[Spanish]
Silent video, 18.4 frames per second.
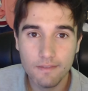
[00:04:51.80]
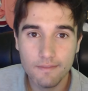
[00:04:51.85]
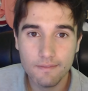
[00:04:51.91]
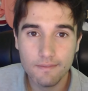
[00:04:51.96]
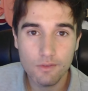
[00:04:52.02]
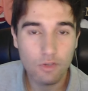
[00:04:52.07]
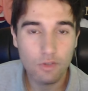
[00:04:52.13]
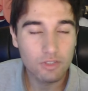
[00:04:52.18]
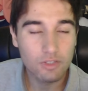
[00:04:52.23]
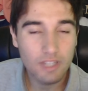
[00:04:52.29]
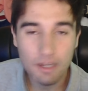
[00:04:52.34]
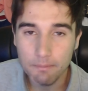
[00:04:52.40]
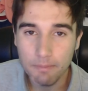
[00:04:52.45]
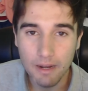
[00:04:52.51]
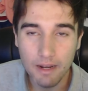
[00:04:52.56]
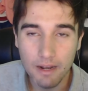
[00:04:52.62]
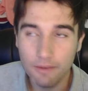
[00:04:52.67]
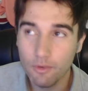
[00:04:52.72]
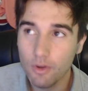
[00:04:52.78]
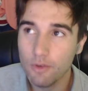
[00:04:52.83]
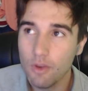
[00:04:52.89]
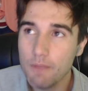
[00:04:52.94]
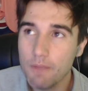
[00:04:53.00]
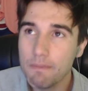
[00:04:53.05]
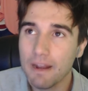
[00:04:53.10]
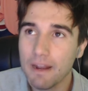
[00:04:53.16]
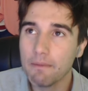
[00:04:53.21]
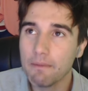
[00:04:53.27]
No, tiene no, hay
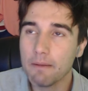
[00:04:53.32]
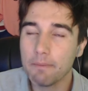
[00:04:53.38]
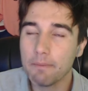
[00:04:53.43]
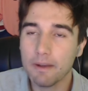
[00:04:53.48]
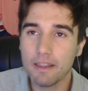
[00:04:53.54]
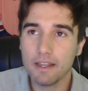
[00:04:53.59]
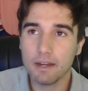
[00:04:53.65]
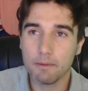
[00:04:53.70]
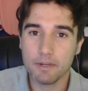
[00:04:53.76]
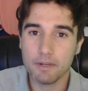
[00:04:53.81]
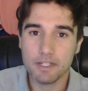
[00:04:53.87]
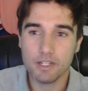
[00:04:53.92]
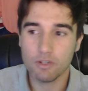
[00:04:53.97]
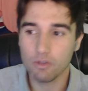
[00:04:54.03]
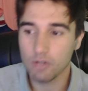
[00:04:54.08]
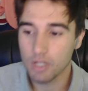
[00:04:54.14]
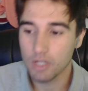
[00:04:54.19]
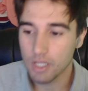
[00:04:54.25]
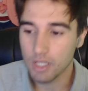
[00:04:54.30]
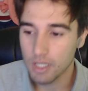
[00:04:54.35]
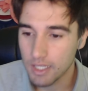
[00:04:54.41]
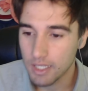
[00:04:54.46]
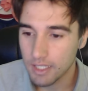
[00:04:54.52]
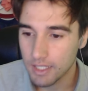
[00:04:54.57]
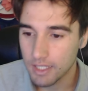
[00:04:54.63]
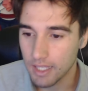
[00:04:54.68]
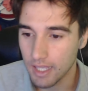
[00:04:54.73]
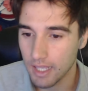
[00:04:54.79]
palabras para describir sino
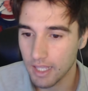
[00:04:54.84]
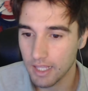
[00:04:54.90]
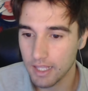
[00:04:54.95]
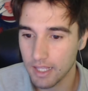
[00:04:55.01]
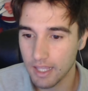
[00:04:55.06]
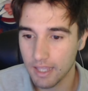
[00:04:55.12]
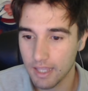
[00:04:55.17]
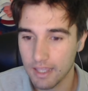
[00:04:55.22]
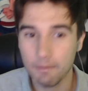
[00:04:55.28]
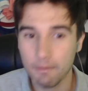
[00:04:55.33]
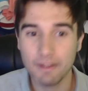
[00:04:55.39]
que, que, que